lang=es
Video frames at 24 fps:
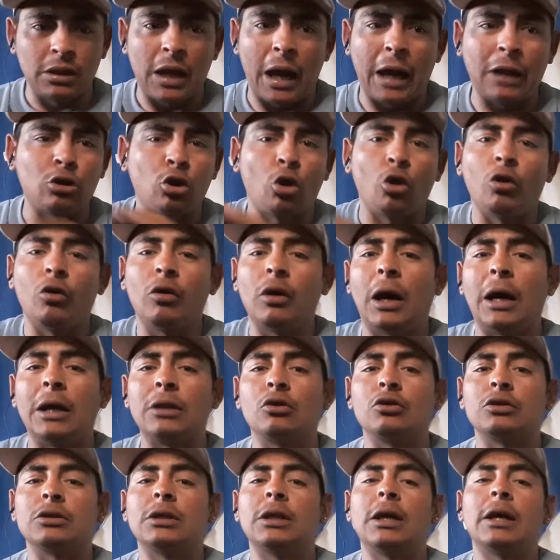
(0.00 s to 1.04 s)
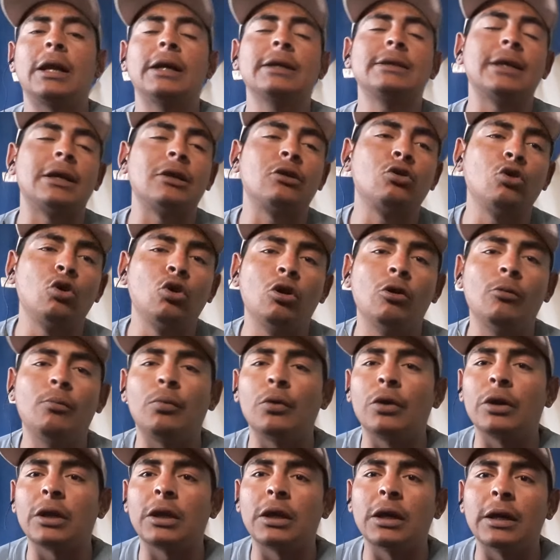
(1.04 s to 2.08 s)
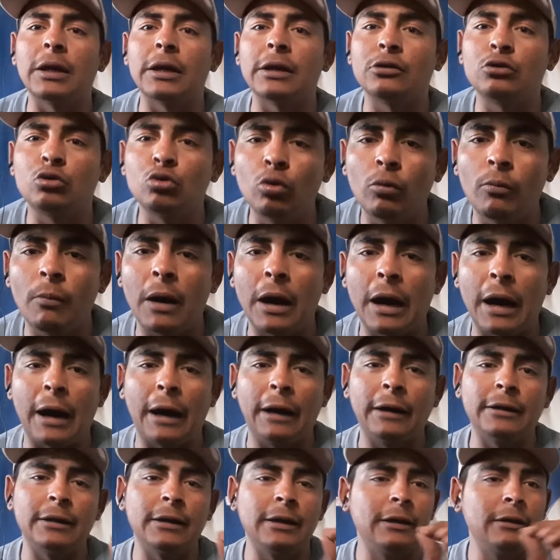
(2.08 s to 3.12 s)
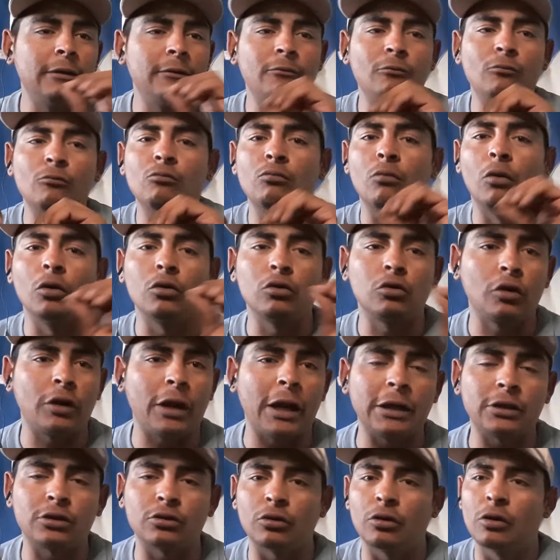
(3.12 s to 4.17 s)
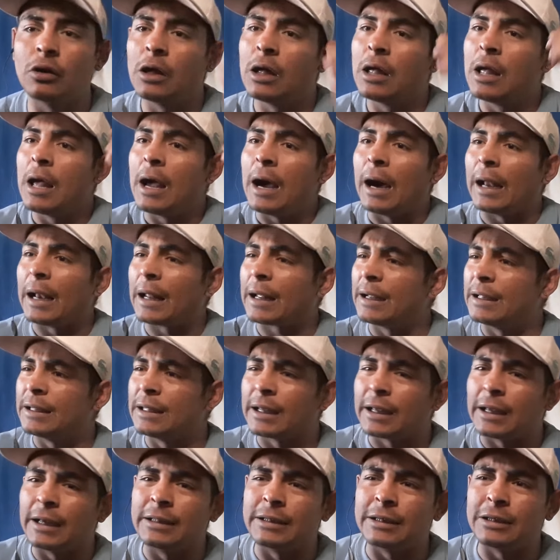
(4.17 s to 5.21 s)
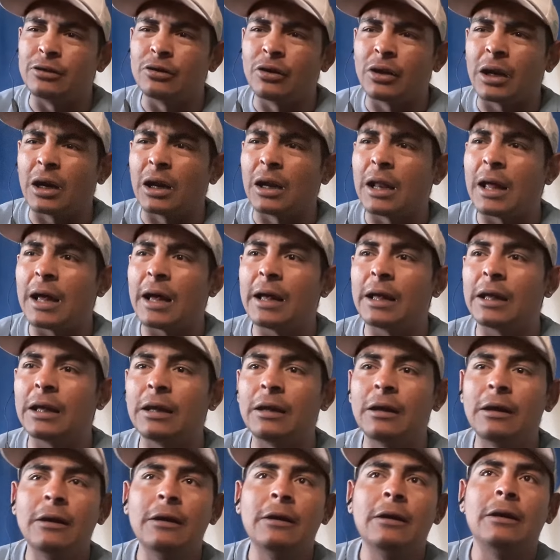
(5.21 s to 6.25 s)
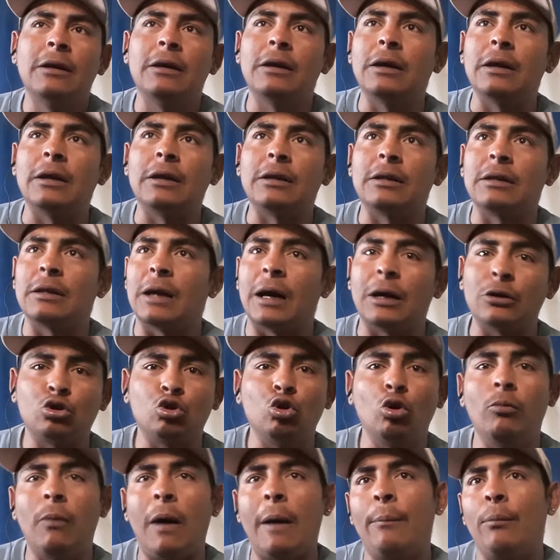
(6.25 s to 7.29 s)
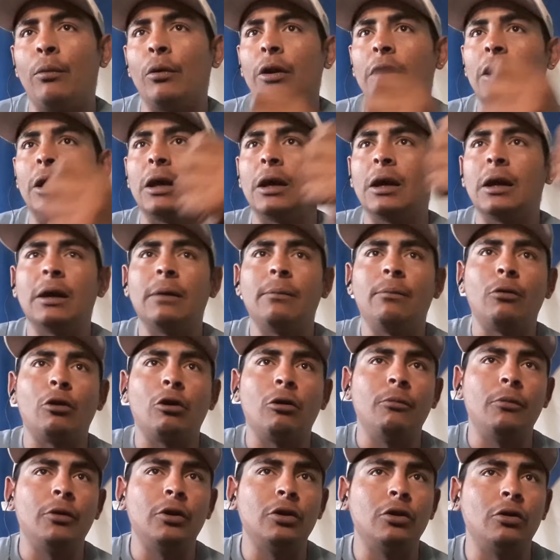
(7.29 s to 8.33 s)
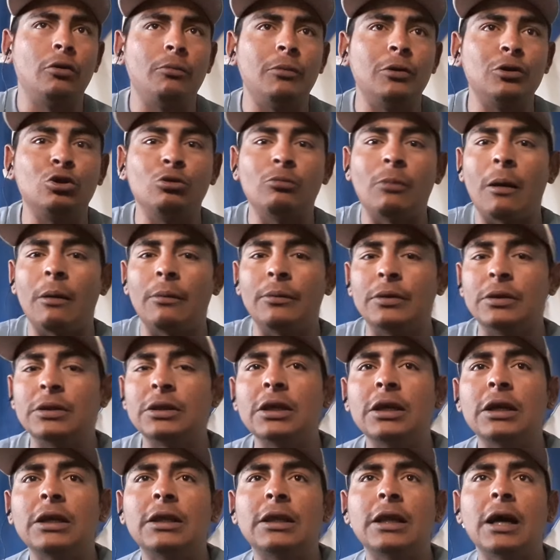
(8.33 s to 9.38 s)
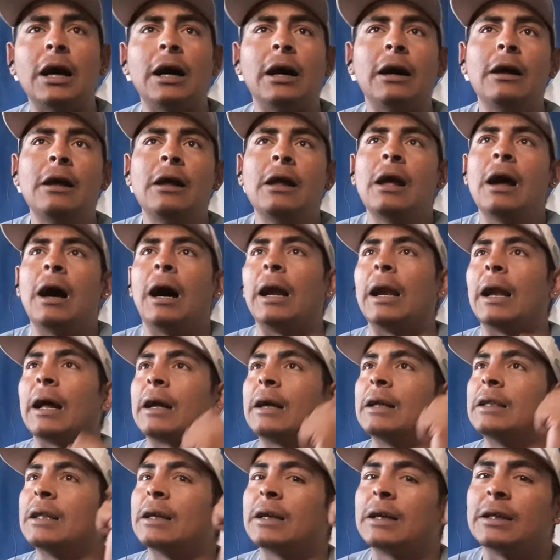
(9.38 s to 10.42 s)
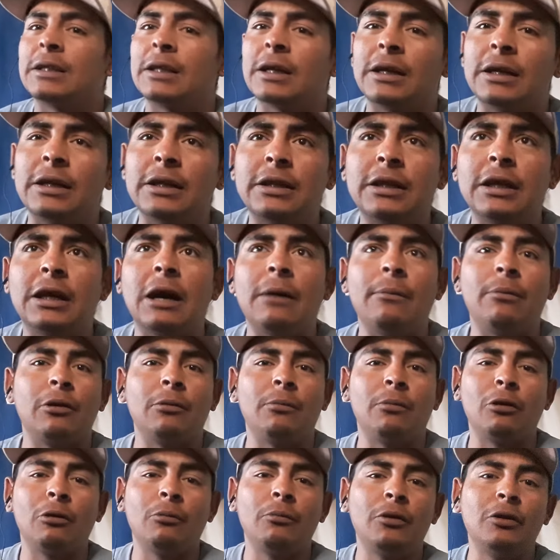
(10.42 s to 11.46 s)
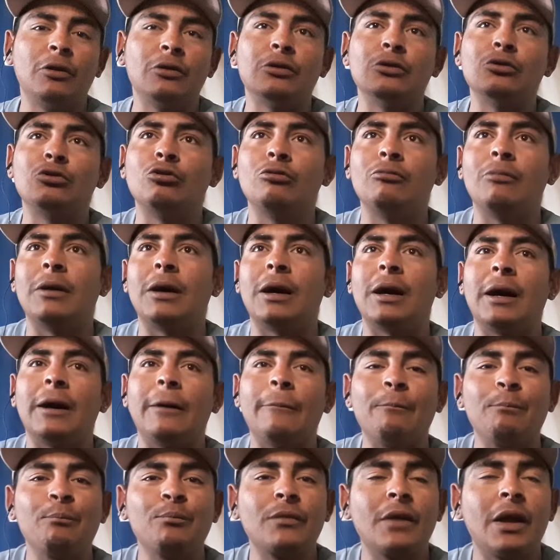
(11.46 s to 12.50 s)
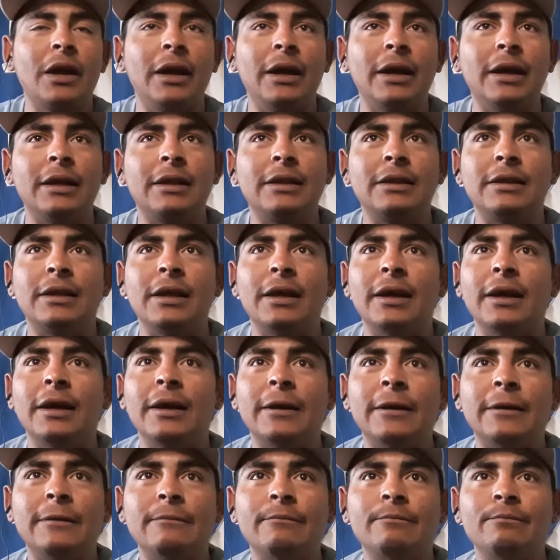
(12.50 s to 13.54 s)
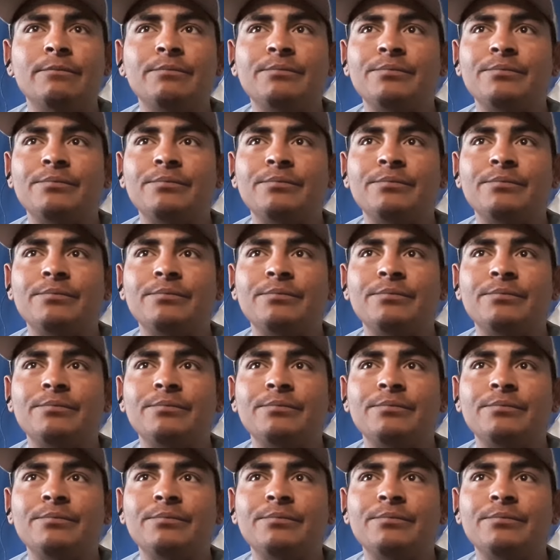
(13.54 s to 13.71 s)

a todo, a todos, se le agradece a todo porque suma un montonazo a la gente que entra y no deja like, eh, suma porque por lo menos me suma visita, a la gente que te critica porque por lo menos te suma este